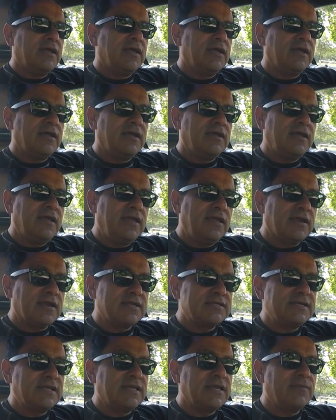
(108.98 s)
y
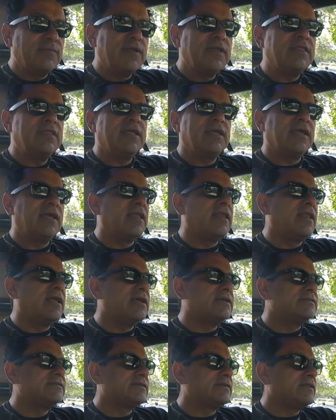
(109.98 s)
recientemente el
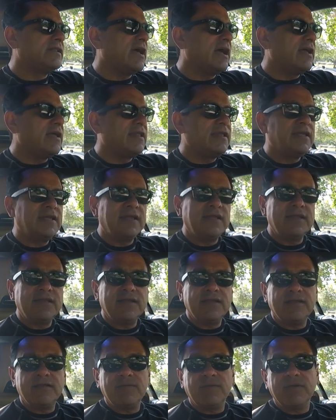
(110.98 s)

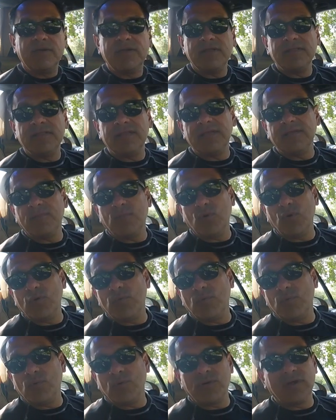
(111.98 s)
S90 de
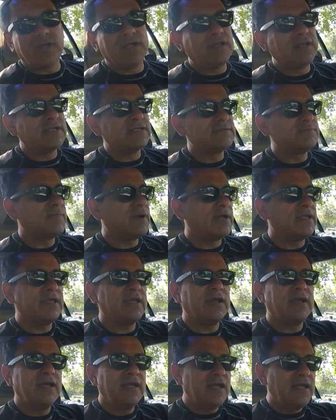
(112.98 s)
Volvo en
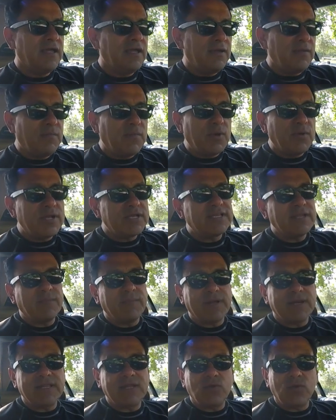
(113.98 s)
España. Pero este en
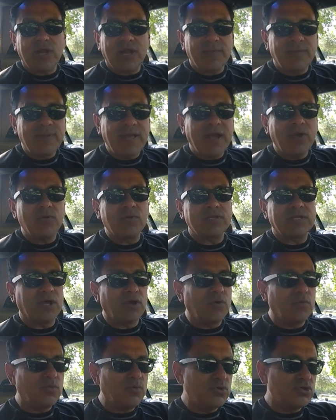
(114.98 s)
particular me ha
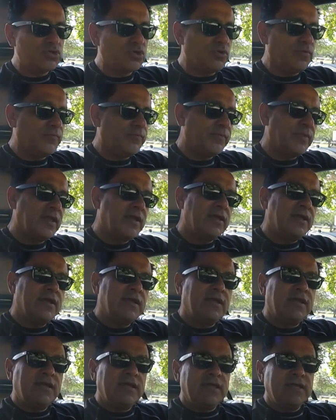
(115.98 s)
gustado mucho
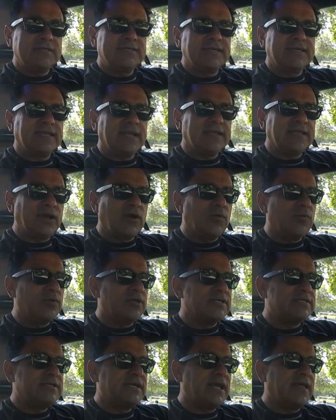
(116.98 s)
se trata, como
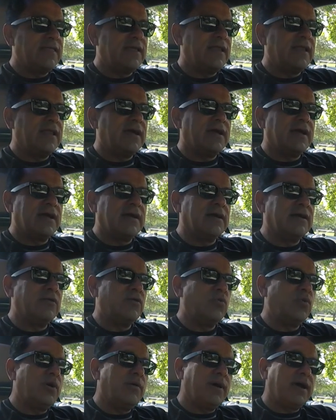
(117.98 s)
decía, de la
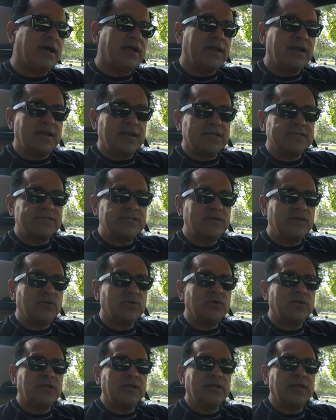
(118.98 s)
nueva
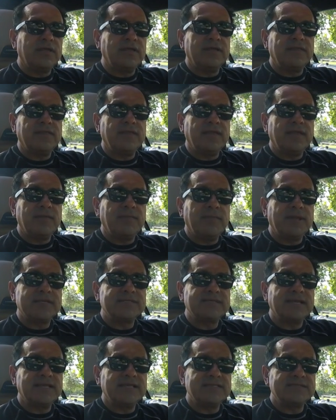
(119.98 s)
generación eh, del
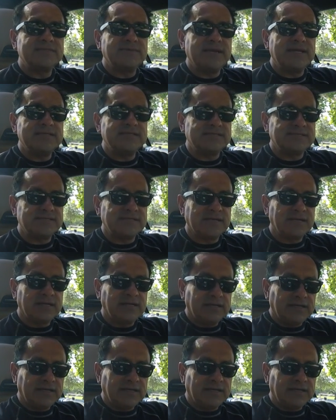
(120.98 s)
Mercedes-Benz